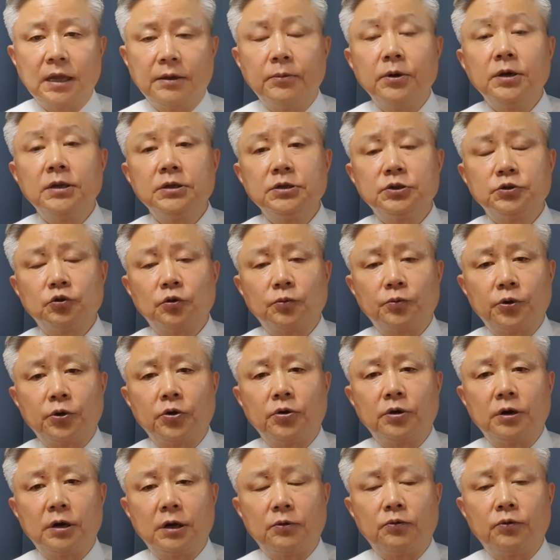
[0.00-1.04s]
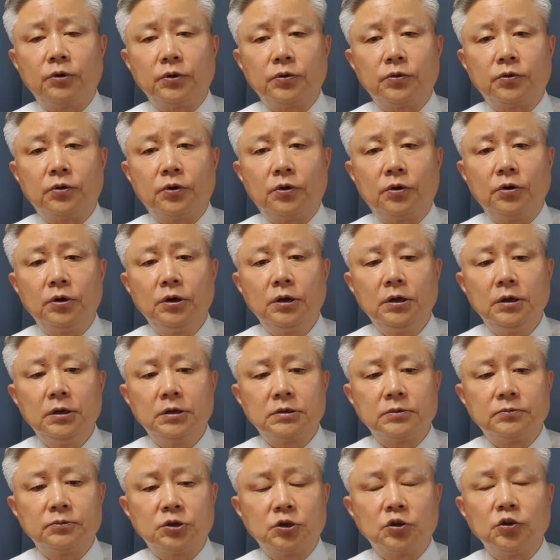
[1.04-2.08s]
뭐 이런 식으로 표현을 하고 있고,
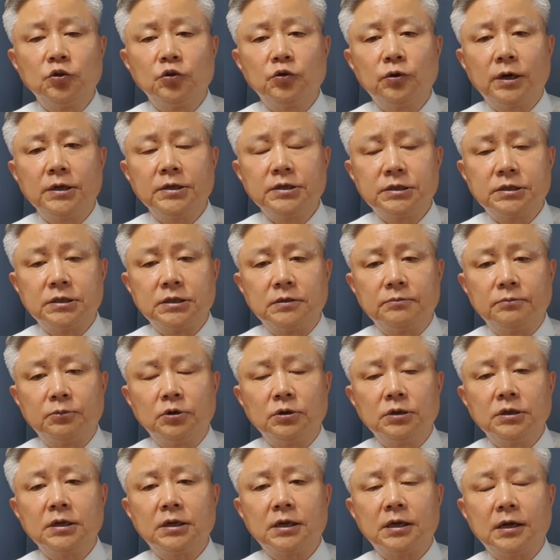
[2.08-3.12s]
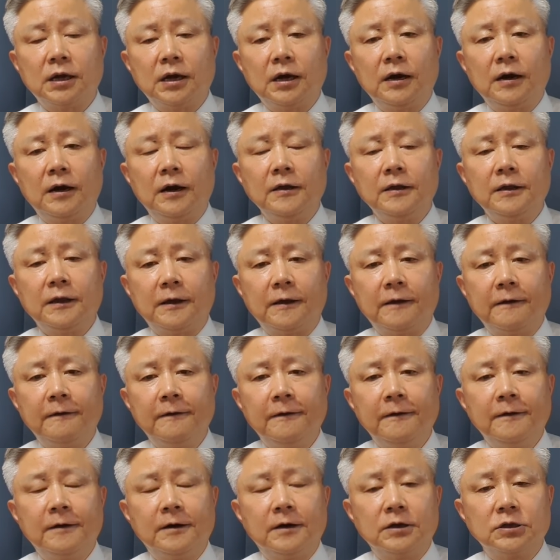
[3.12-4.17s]
좀 전두환 씨, 뭐 이렇게 아예
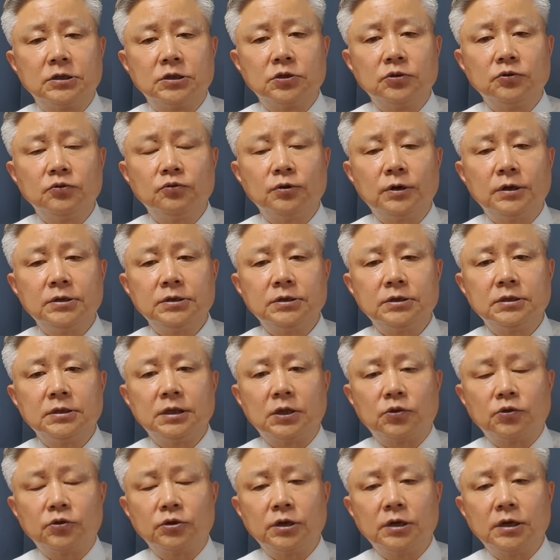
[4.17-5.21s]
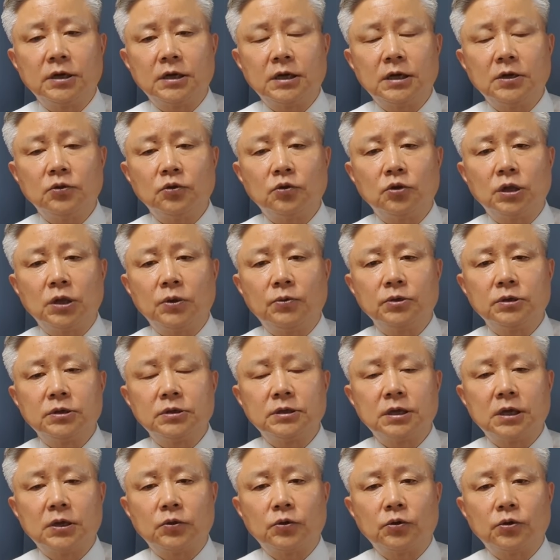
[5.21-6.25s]
어, 전두환 전 대통령이나 노태우 전
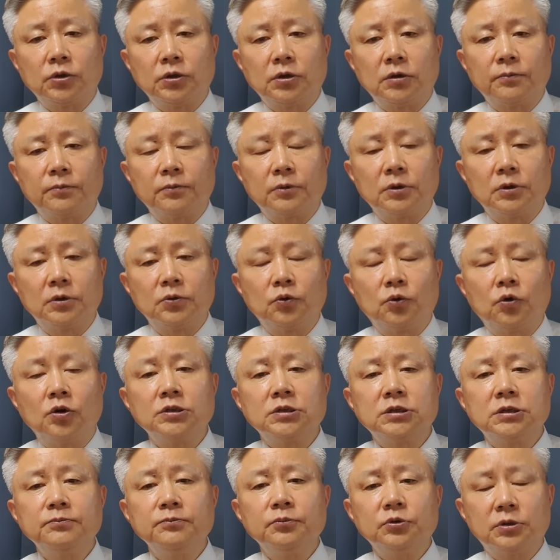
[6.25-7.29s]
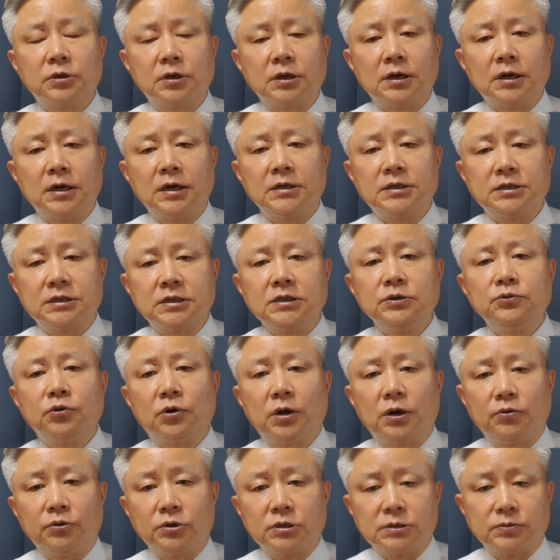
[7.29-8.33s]
대통령 호칭부터가 씨로
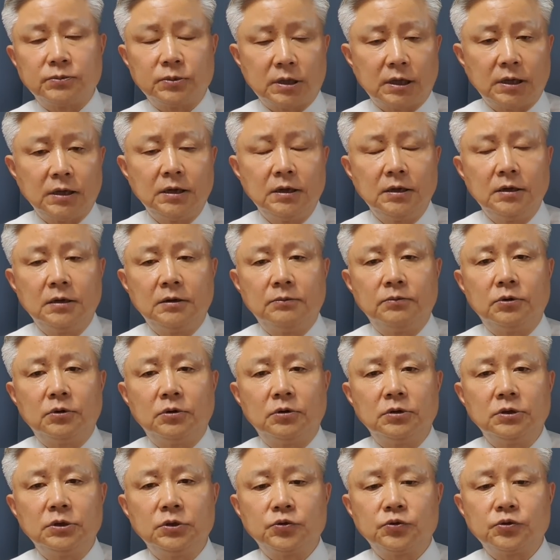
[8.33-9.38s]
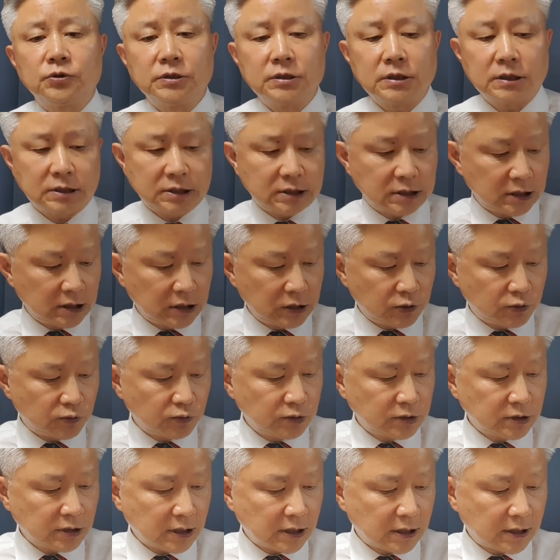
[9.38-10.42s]
하고 있습니다. 뭐, 이순자 씨,
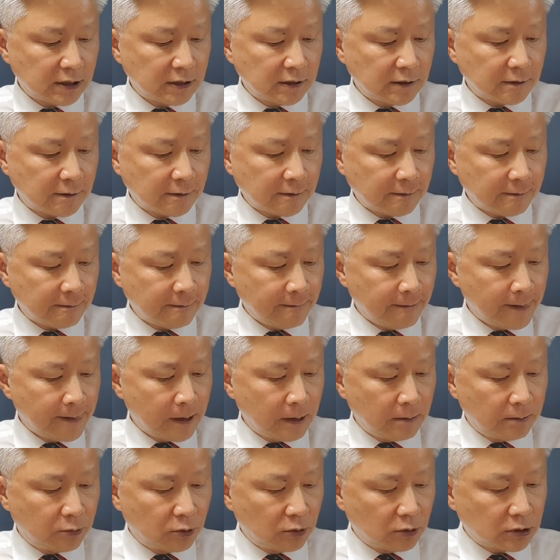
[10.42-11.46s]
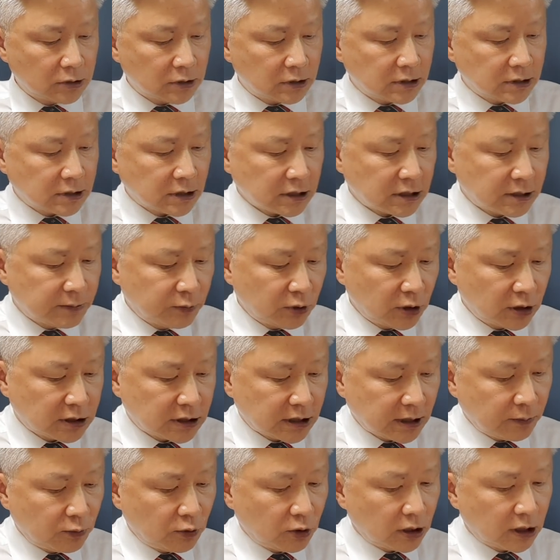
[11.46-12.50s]
이순자, 이렇게. 뭐 기사 신문의
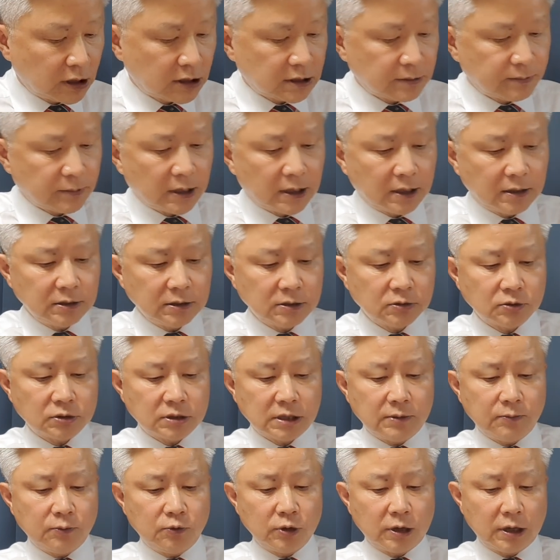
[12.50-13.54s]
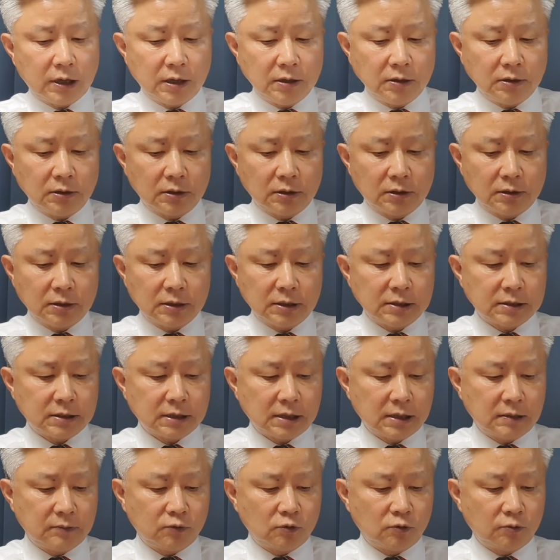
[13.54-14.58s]
제목이지만은 또 제목에는 어떤
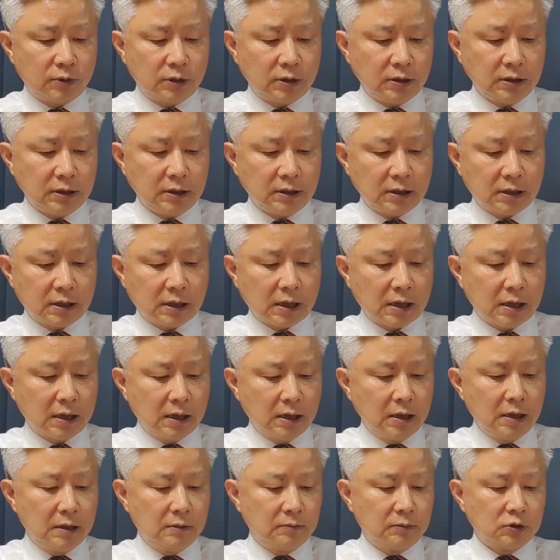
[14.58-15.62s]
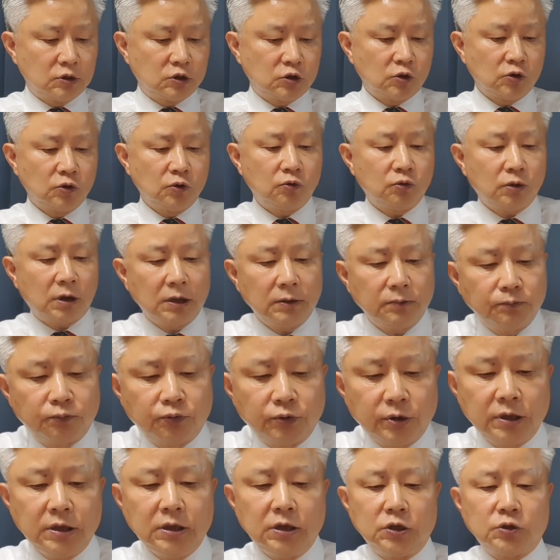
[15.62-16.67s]
기사를 보면 이렇게 뭐 전두환
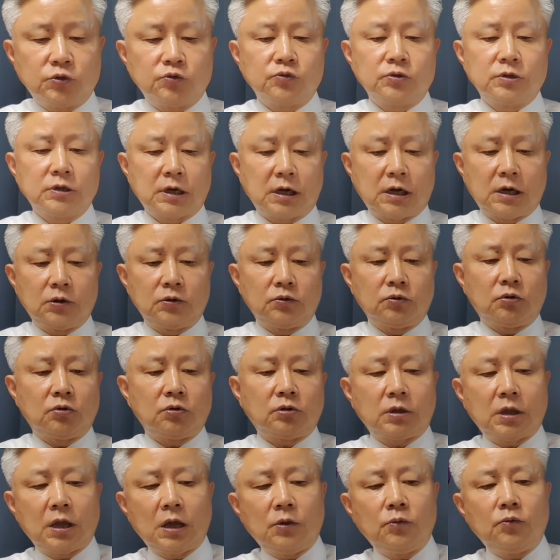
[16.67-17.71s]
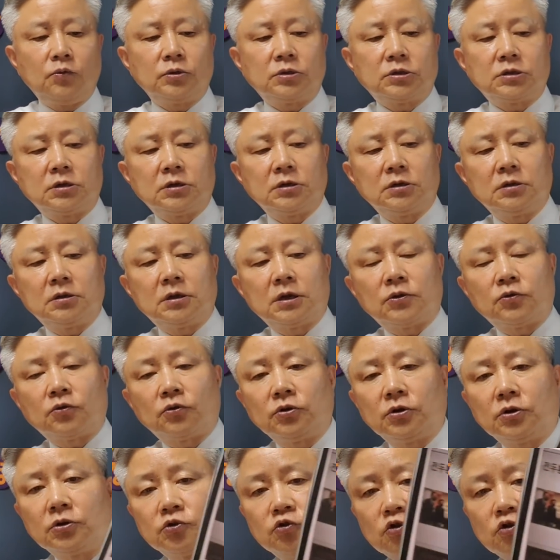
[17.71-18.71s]
부인 이순자, 노태우 전 대통령